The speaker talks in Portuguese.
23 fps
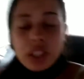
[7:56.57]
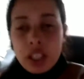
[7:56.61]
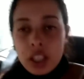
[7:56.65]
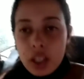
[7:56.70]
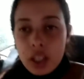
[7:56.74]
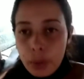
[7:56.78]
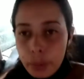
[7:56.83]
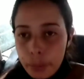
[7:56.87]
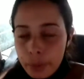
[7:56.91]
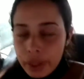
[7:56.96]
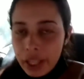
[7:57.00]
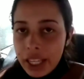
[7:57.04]
que
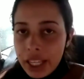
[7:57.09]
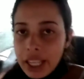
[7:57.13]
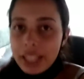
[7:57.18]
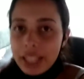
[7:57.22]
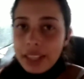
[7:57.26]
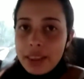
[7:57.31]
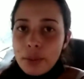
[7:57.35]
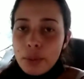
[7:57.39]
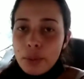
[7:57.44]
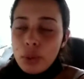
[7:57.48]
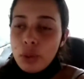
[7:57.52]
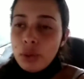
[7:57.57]
eu peguei,
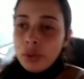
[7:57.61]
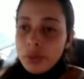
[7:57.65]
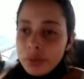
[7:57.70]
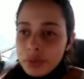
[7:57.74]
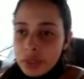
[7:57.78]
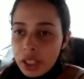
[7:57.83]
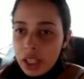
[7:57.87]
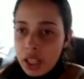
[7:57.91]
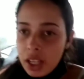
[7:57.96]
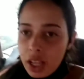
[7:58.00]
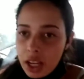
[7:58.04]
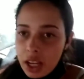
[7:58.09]
tá bom?
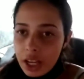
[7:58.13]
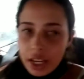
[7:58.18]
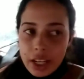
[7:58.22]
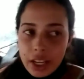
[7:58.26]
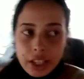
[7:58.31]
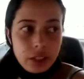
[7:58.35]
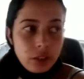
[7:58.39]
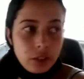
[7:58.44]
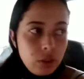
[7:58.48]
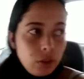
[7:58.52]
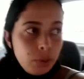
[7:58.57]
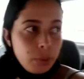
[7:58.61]

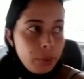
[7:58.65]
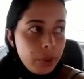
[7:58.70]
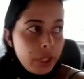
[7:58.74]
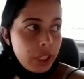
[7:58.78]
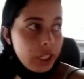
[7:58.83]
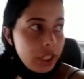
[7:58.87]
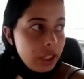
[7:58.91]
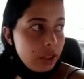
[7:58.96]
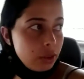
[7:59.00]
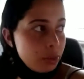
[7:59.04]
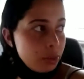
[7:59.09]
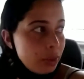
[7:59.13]
Aí eu
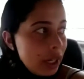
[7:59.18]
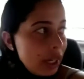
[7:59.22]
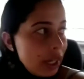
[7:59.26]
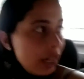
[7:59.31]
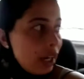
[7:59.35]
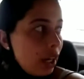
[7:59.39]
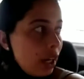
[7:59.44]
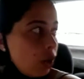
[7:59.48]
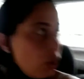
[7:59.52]
comprei uma